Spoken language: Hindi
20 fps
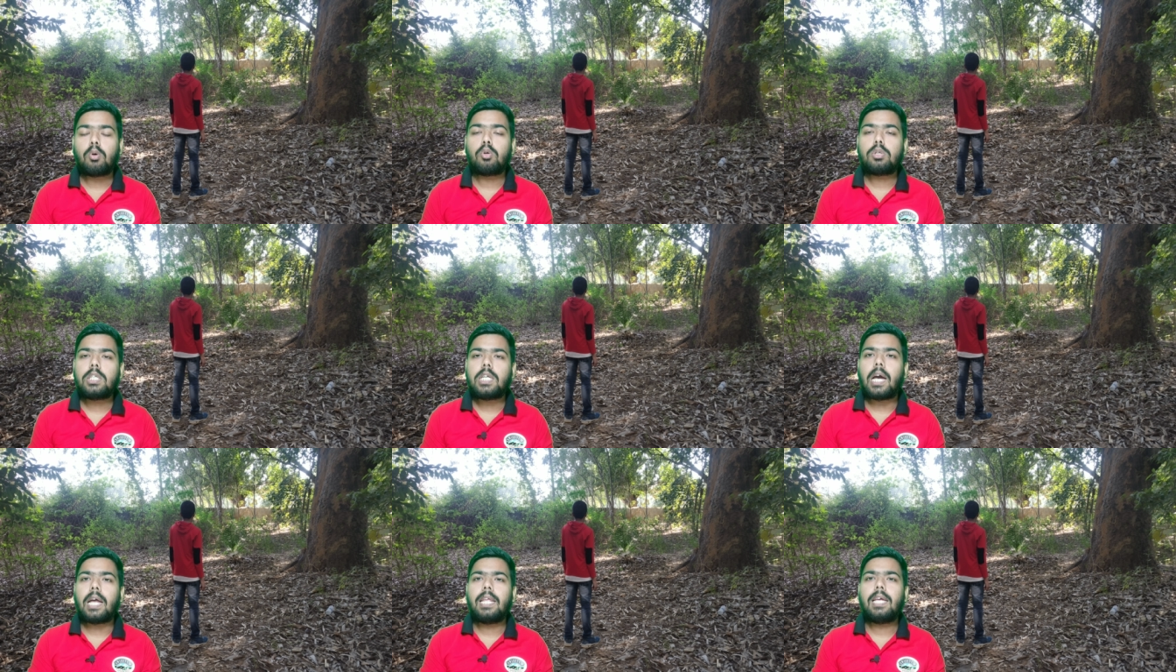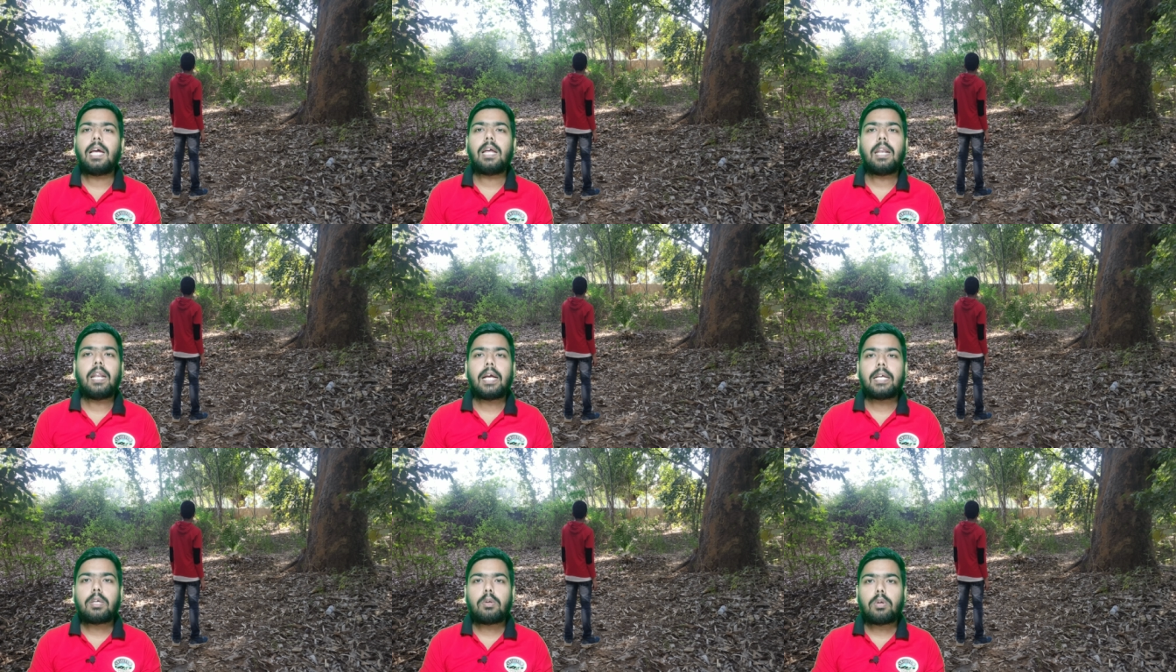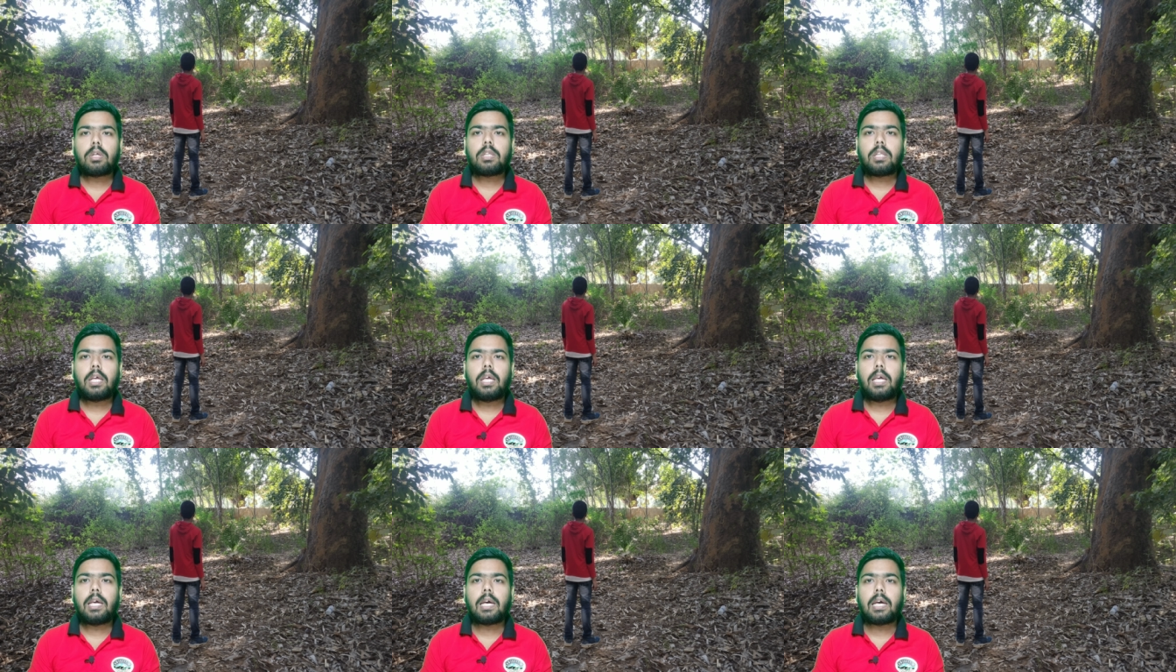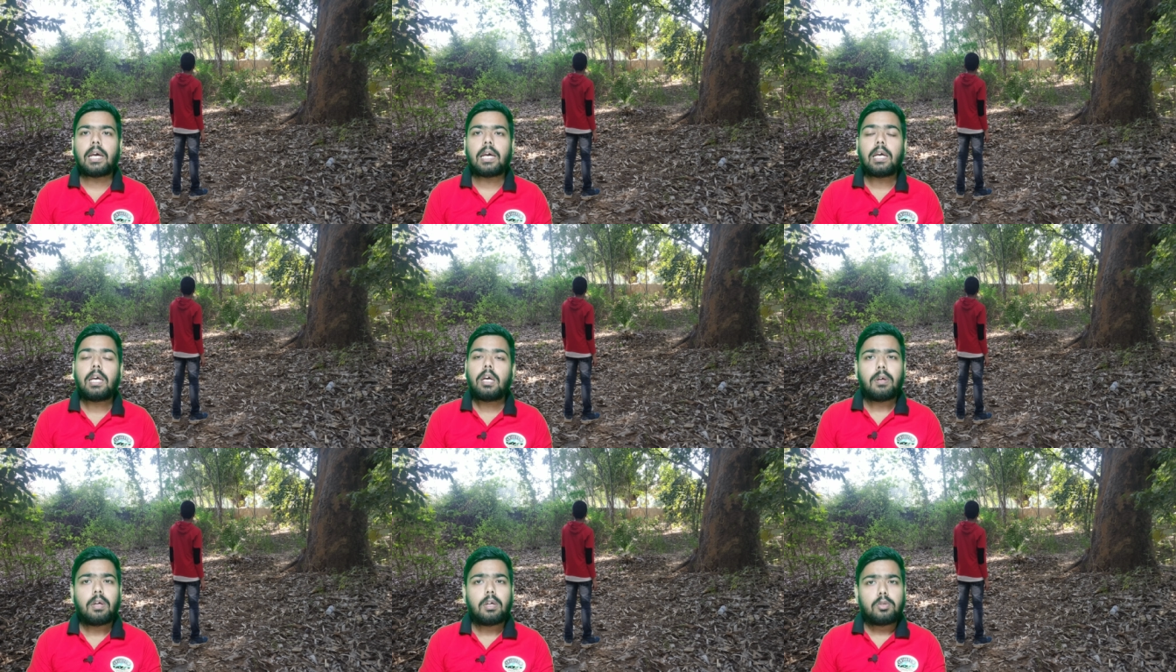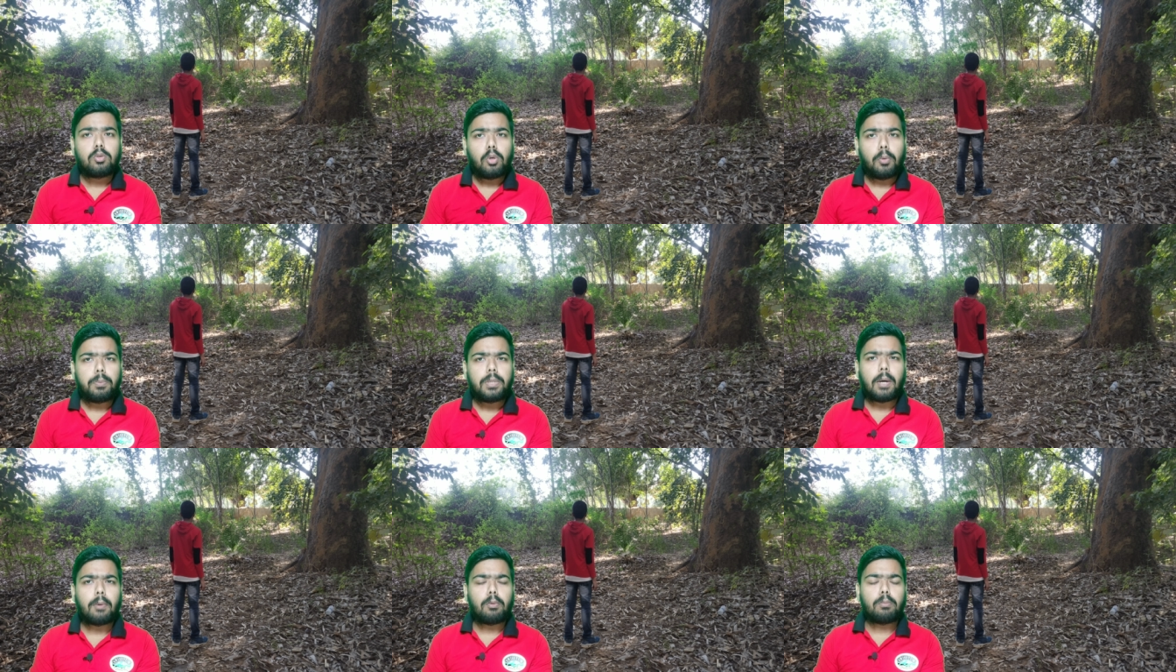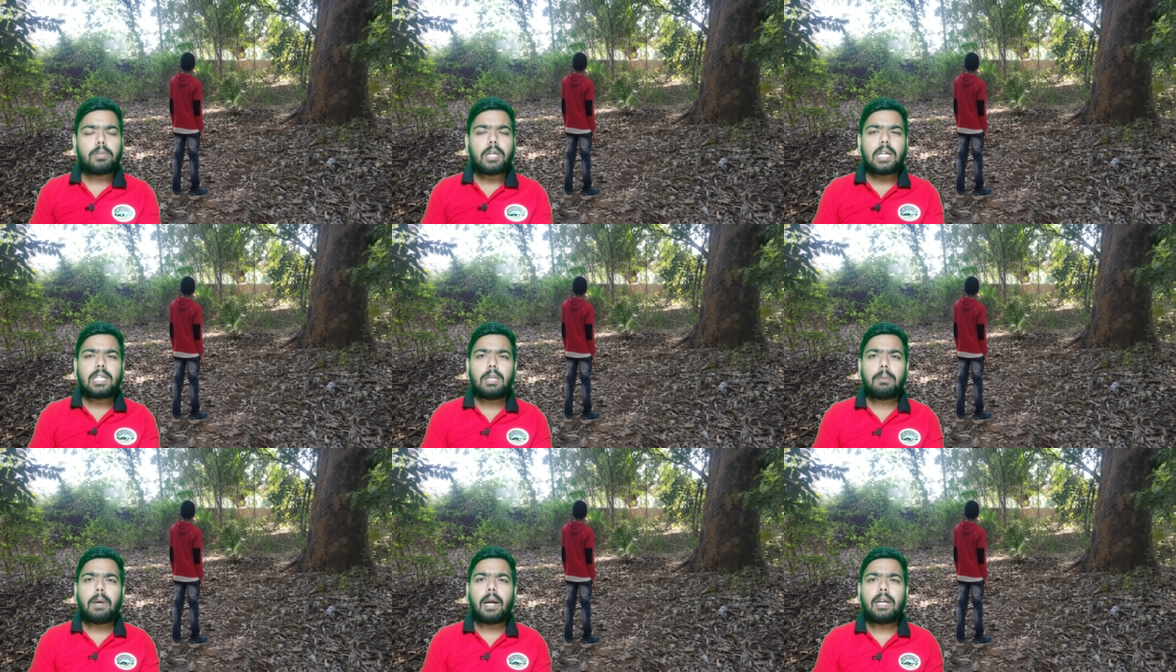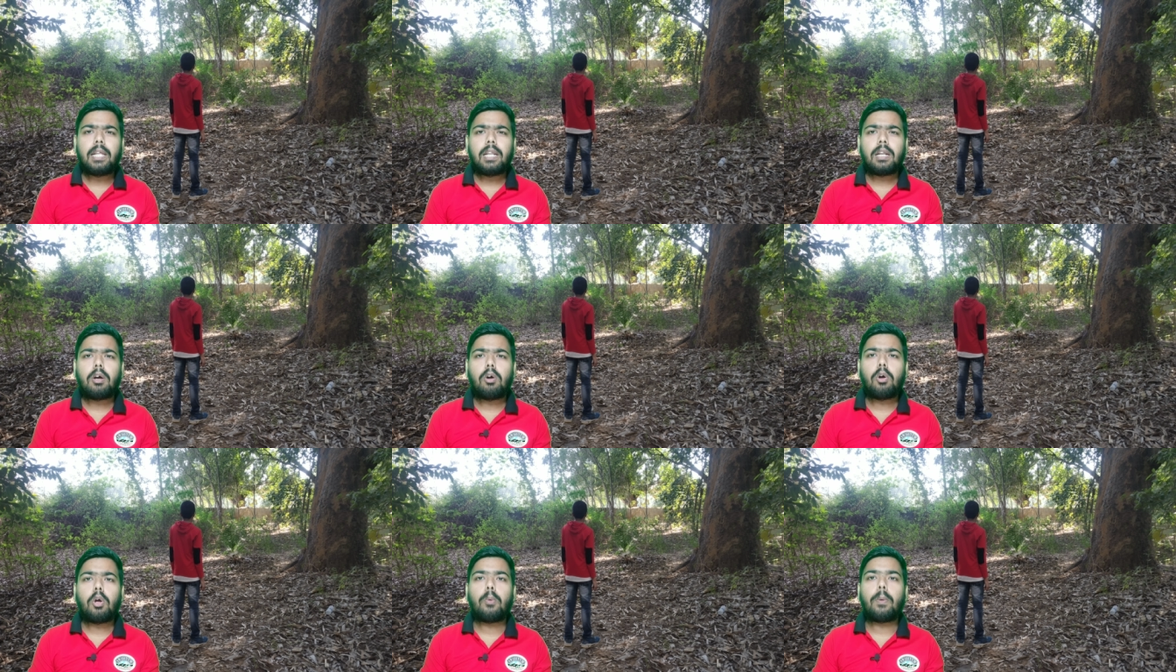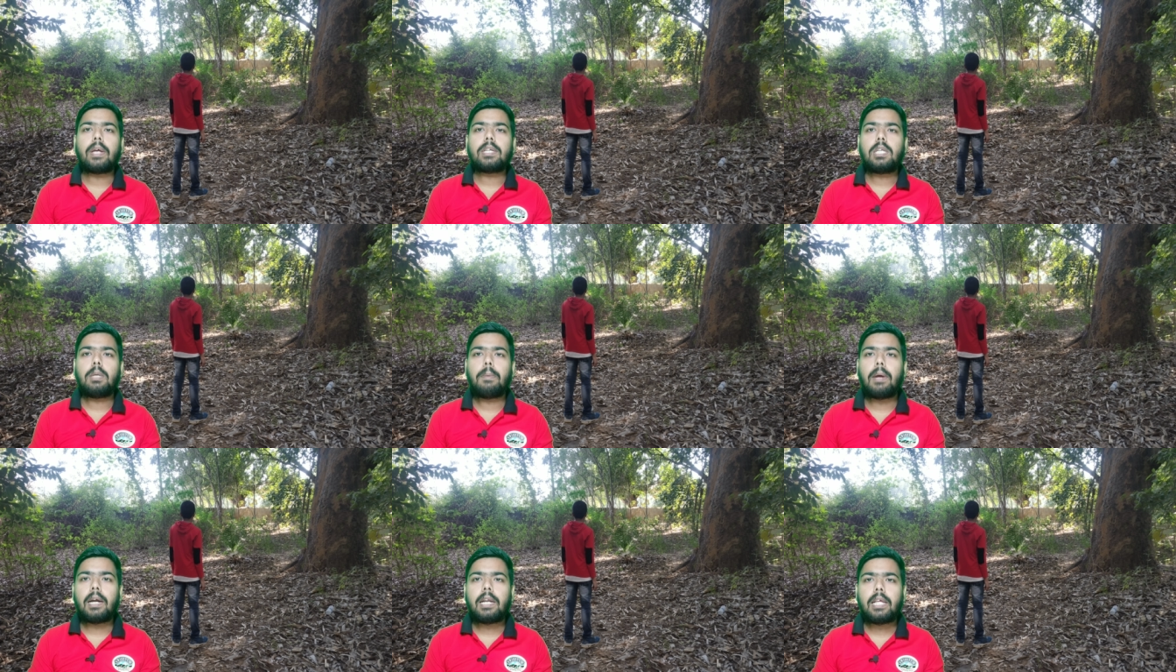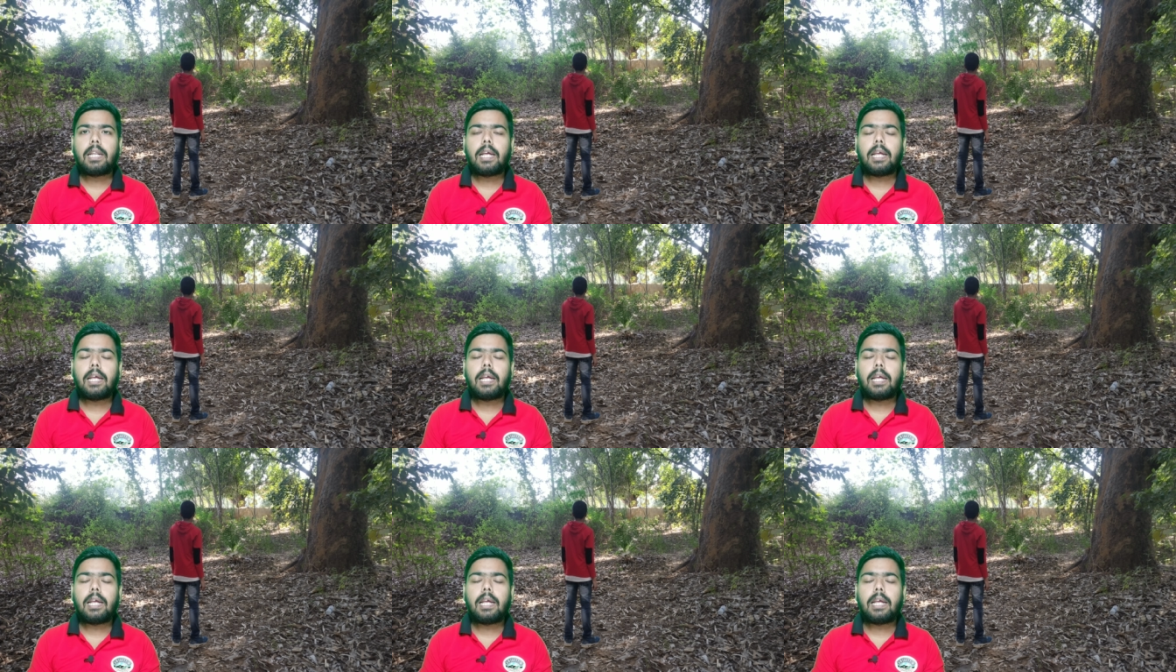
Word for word: तो होशियारी करने की जरूरत नहीं है चुपचाप तुम जैसे बैठे रहोगे वैसे ही बैठे